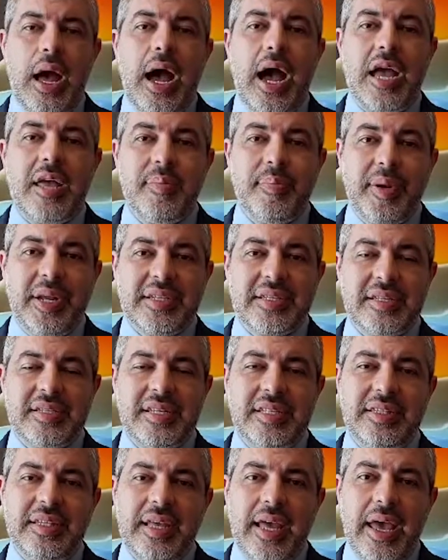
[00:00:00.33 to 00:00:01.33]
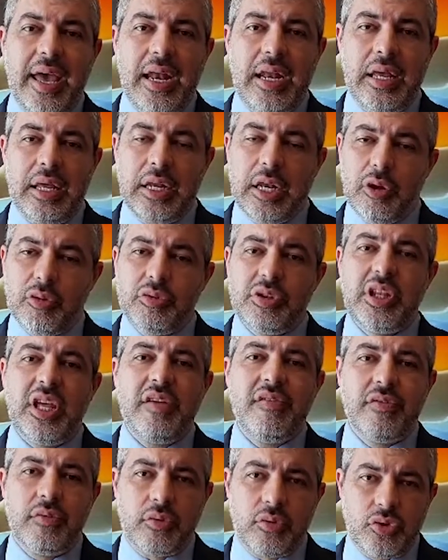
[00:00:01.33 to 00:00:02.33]
A empresa ZTL não
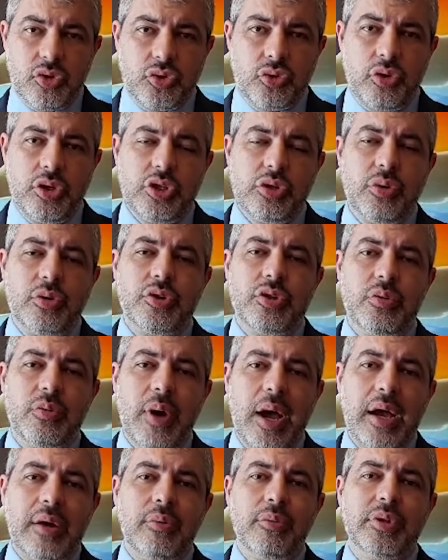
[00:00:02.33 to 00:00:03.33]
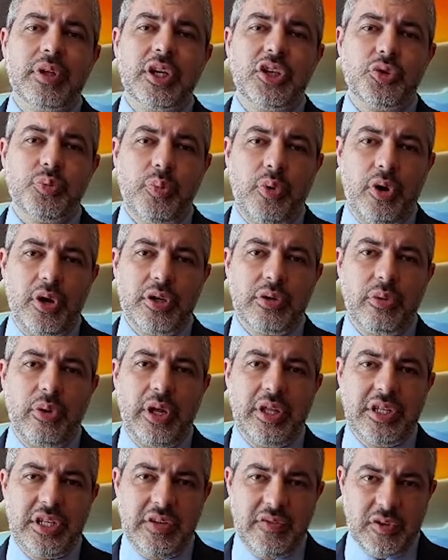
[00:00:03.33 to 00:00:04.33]
teve condições de continuar com o transporte
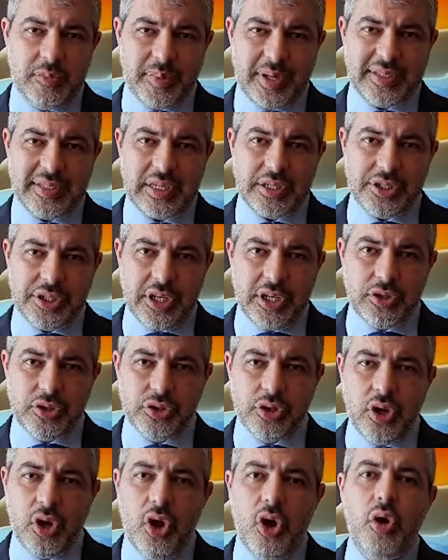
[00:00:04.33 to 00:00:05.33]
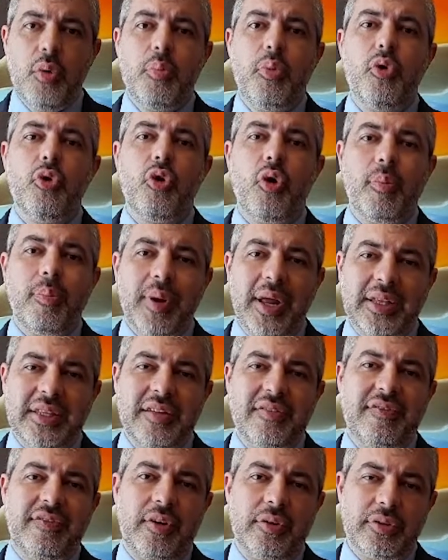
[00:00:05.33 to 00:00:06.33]
coletivo de passageiros por completa
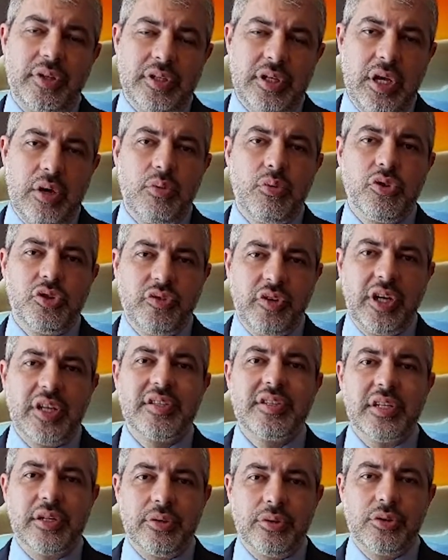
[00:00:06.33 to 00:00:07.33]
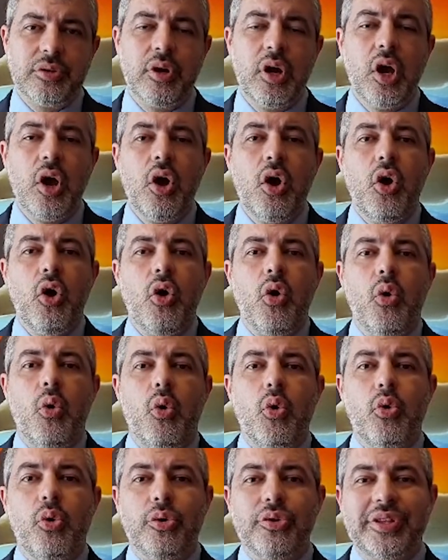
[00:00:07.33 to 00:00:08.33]
falta de recursos financeiros.
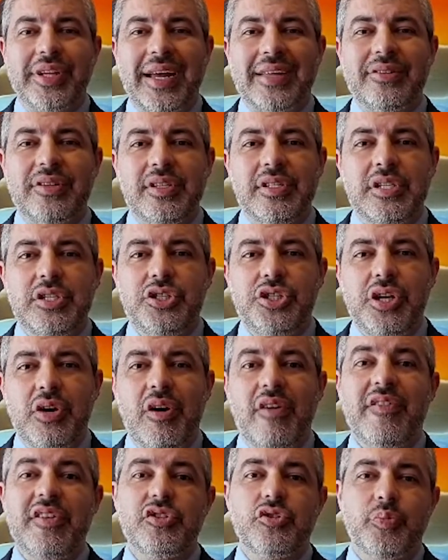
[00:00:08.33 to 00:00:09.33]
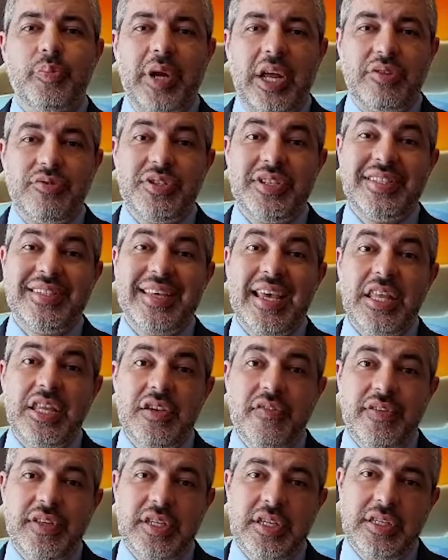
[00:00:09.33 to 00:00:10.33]
O contrato exigia o um aviso prévio de
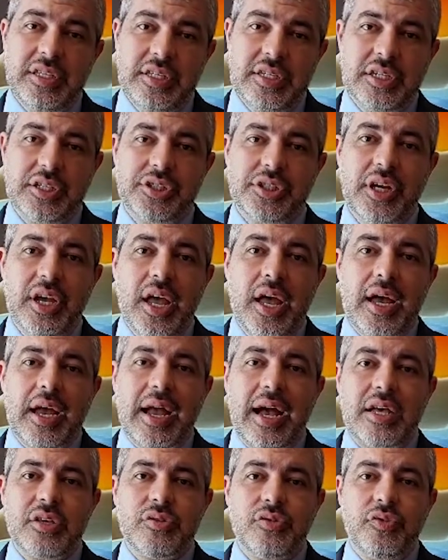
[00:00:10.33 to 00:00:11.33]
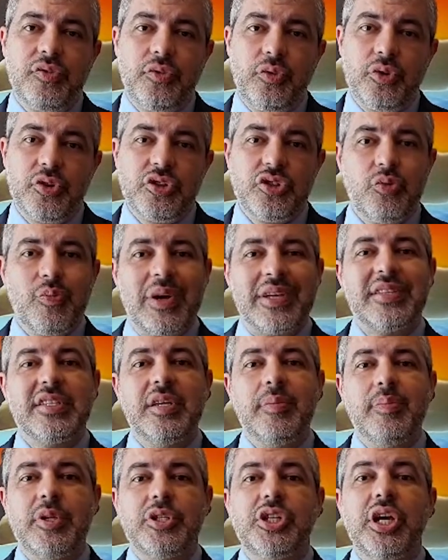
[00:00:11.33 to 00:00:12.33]
120 dias caso fosse uma
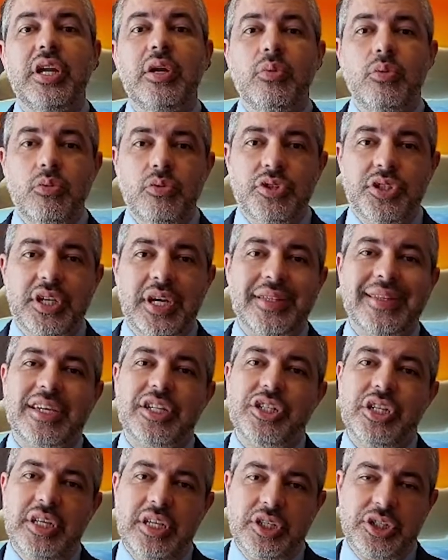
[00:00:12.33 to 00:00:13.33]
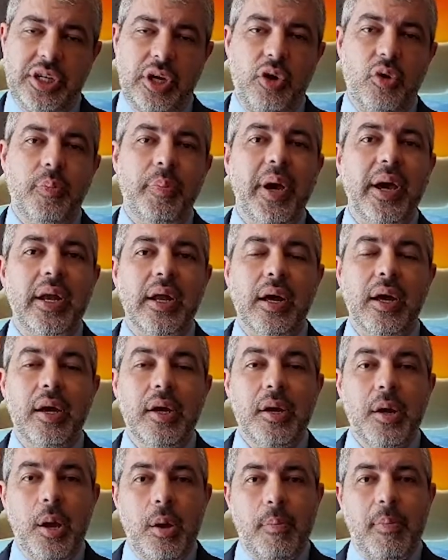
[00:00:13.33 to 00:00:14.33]
simples renúncia das linhas que ela opera,
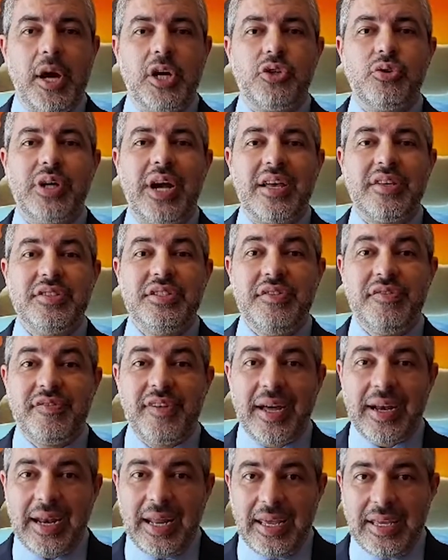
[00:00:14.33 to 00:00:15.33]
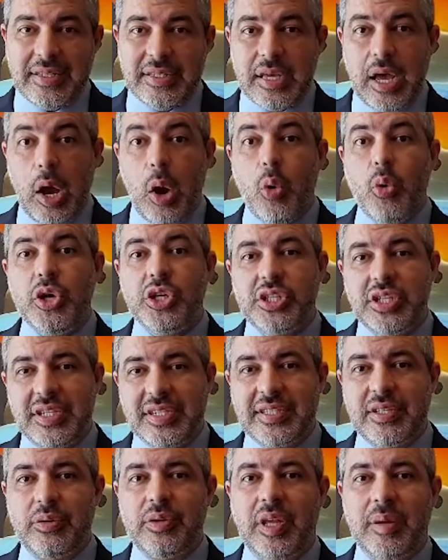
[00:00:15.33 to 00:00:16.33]
mas no caso de falência ou
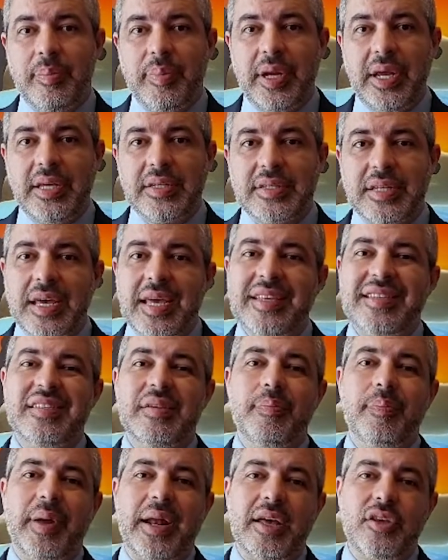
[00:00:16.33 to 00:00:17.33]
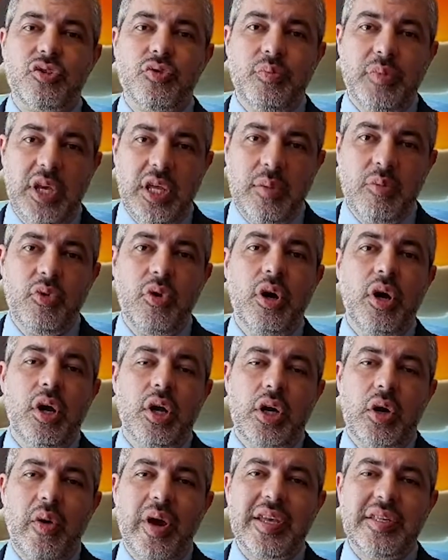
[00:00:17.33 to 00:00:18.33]
extinção da empresa, esse prazo mínimo
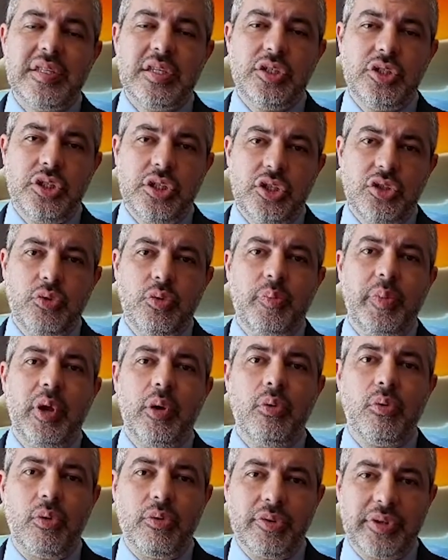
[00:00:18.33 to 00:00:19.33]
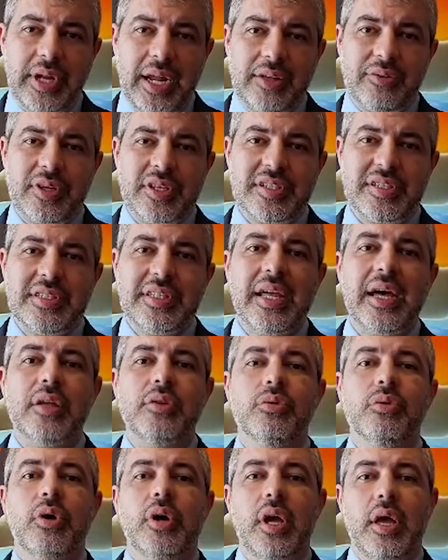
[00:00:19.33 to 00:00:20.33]
não é exigido pelo contrato
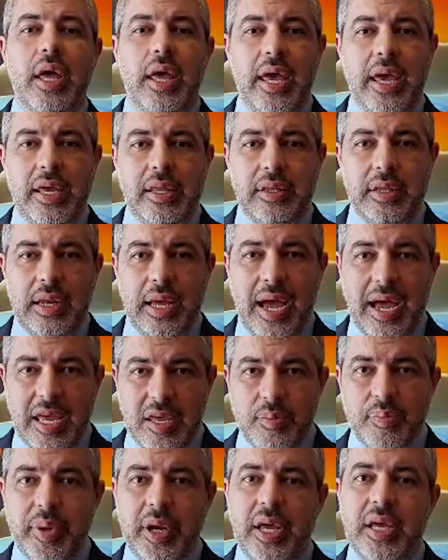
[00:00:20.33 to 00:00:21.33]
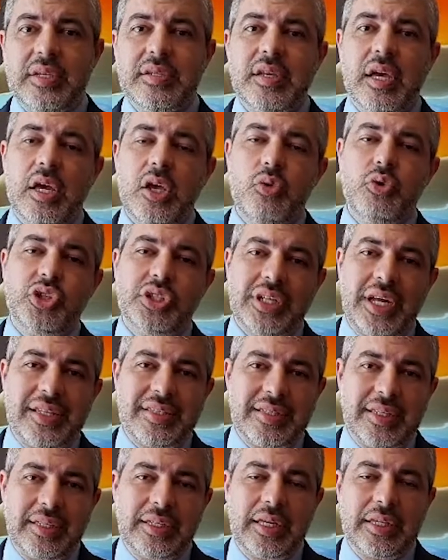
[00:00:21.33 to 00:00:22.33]
assinado entre a empresa e o Estado de
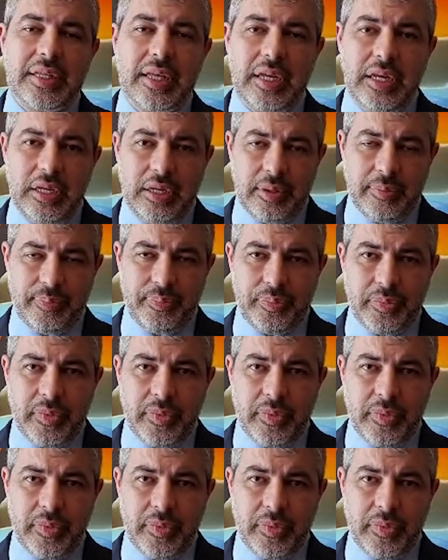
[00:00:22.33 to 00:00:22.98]
Santa Catarina.